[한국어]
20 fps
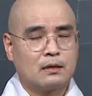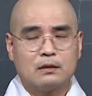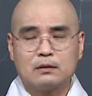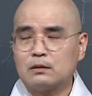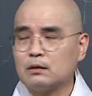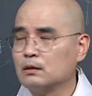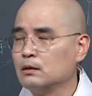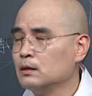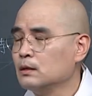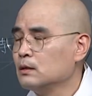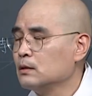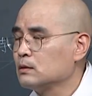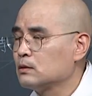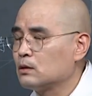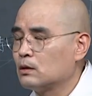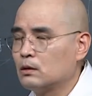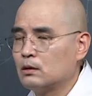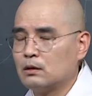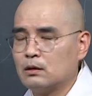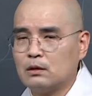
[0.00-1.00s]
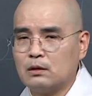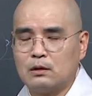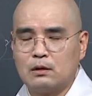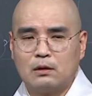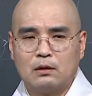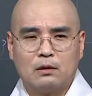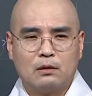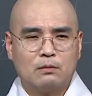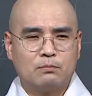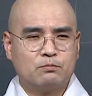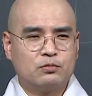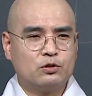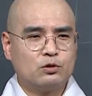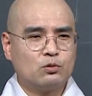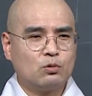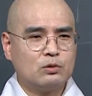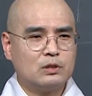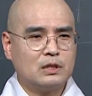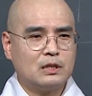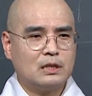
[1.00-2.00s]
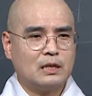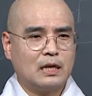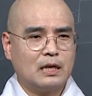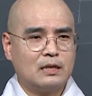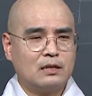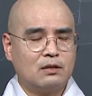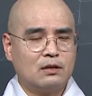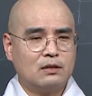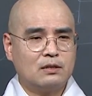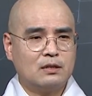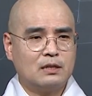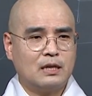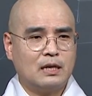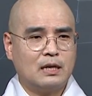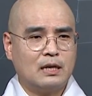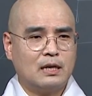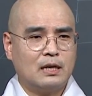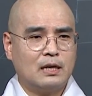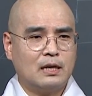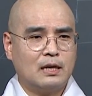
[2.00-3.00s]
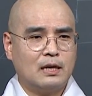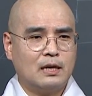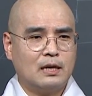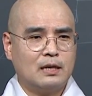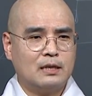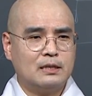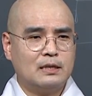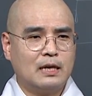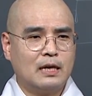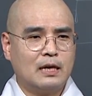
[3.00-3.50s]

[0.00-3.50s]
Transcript: 그래서 저 불도징이나 이런 데